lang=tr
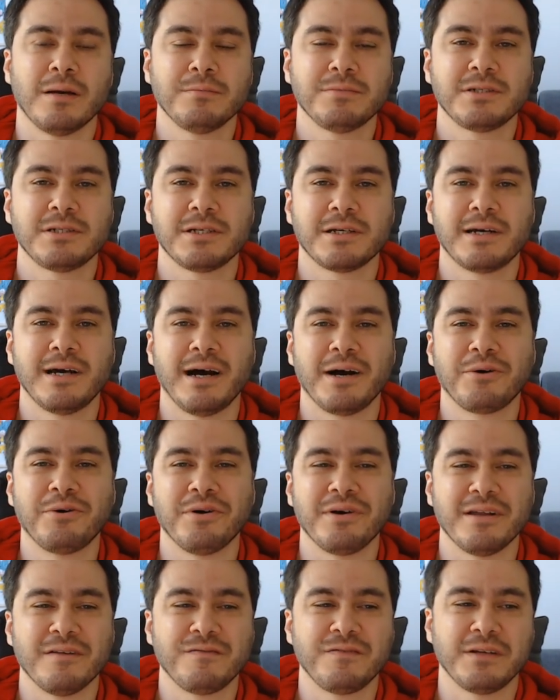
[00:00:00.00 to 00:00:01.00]
Chicago
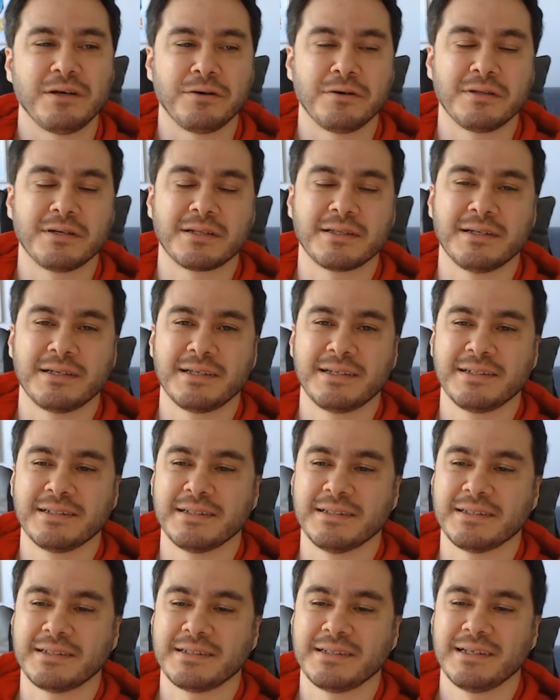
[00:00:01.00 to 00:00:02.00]
ile final oynadıkları
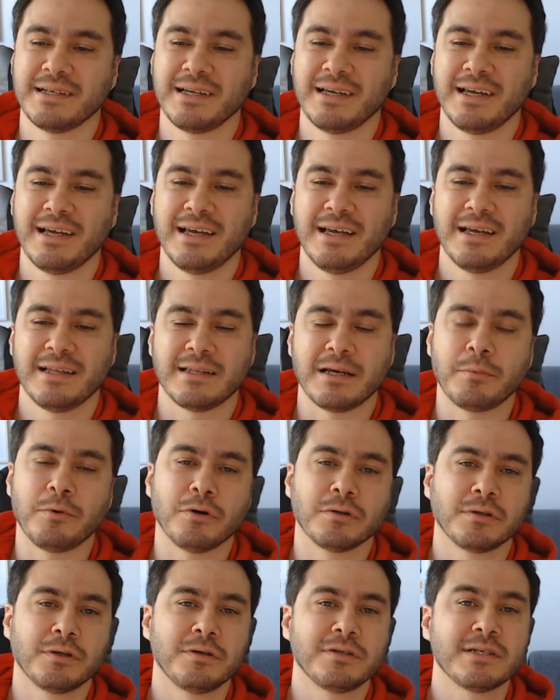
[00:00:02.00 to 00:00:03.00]
yıldır. Tabi
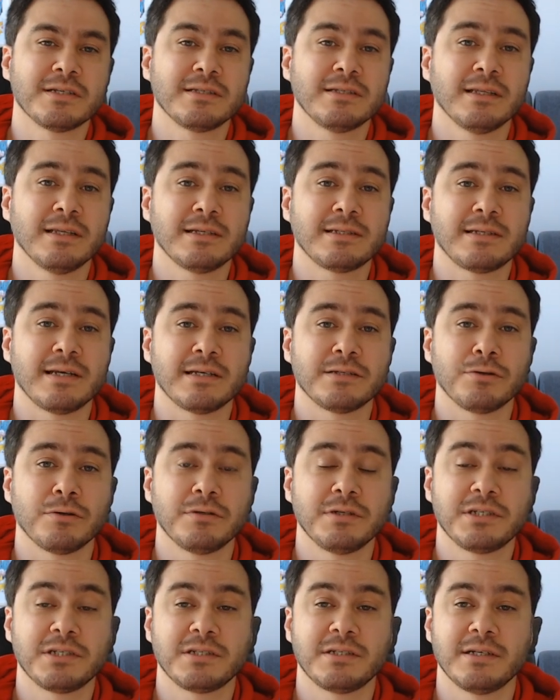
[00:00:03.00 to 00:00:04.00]
ondan öncesinde de sezon
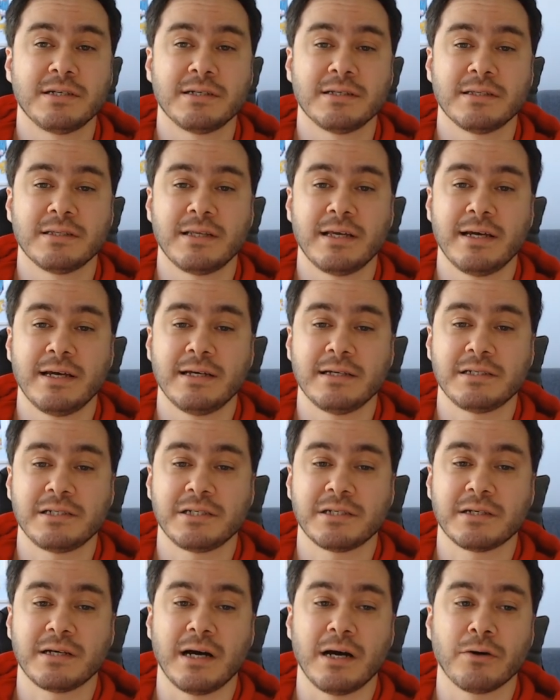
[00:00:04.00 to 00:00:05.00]
içlerinde
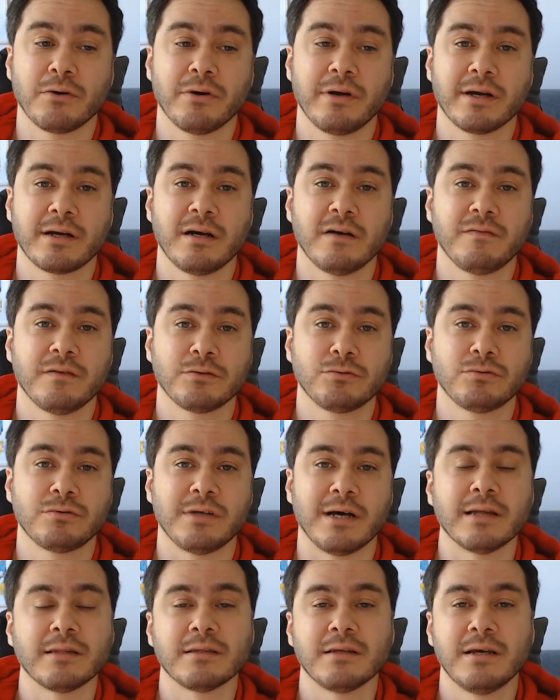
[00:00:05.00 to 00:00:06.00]
Chicago'ya kafa
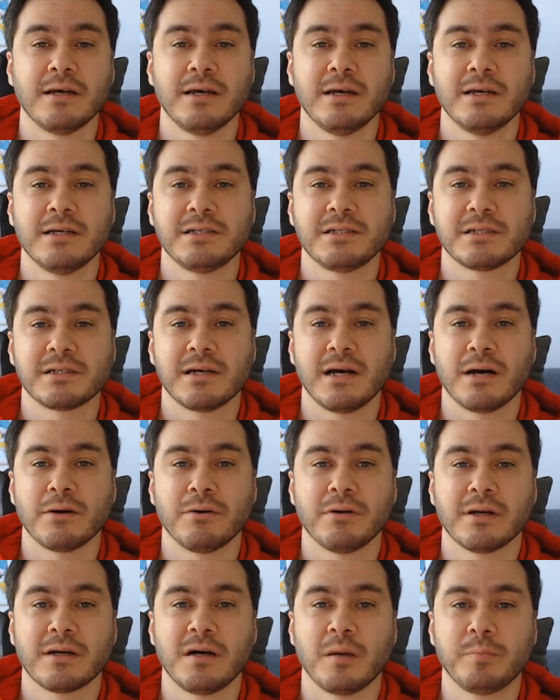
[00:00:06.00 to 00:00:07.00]
tutan,
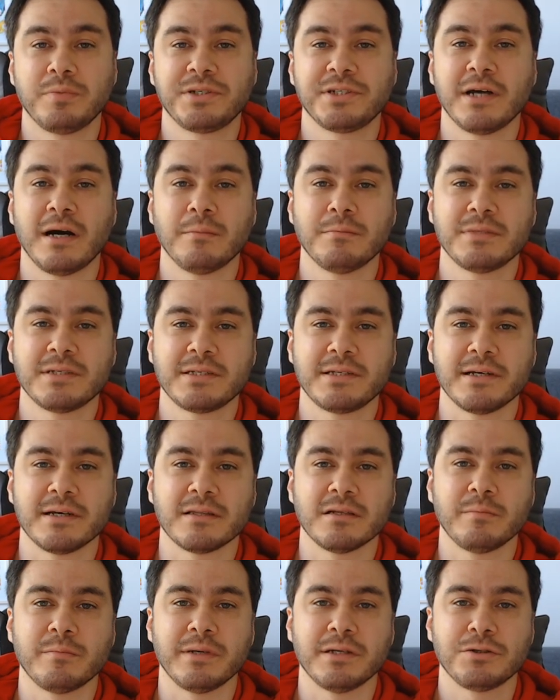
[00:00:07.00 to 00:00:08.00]
Chicago'ya kapışan bir
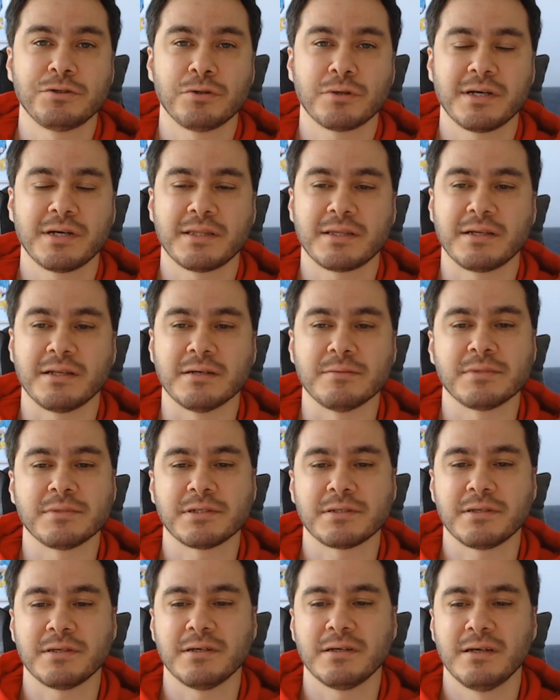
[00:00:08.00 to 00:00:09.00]
Seattle beni çok
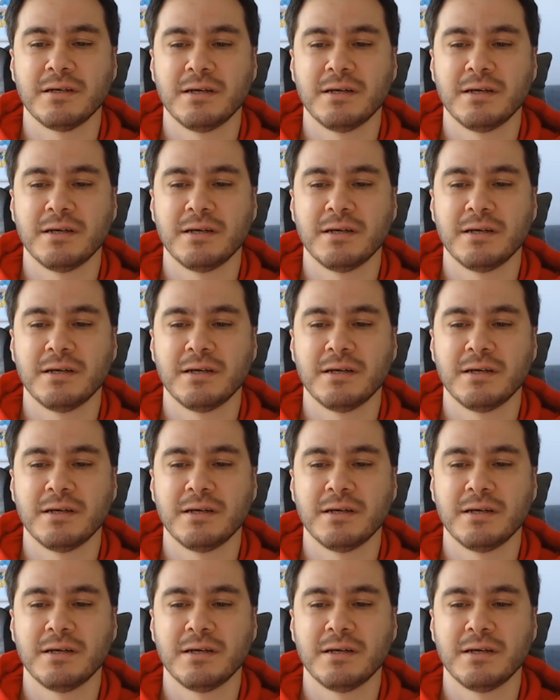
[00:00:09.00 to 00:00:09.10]
etkilemişti.